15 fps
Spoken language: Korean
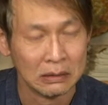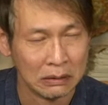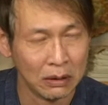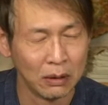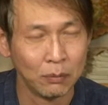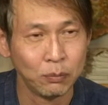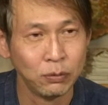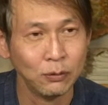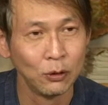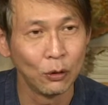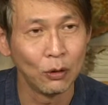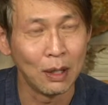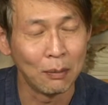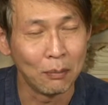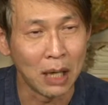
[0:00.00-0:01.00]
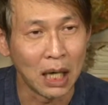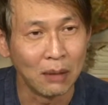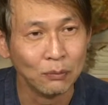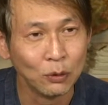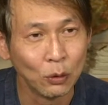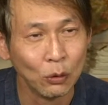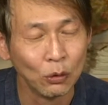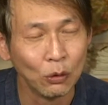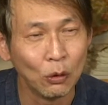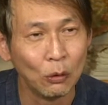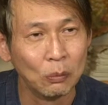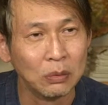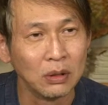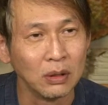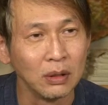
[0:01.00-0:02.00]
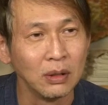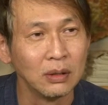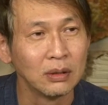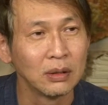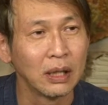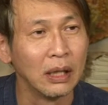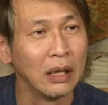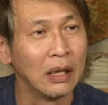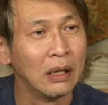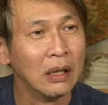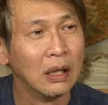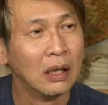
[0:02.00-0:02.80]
어, 불교가 마음 종교 뭐 이렇게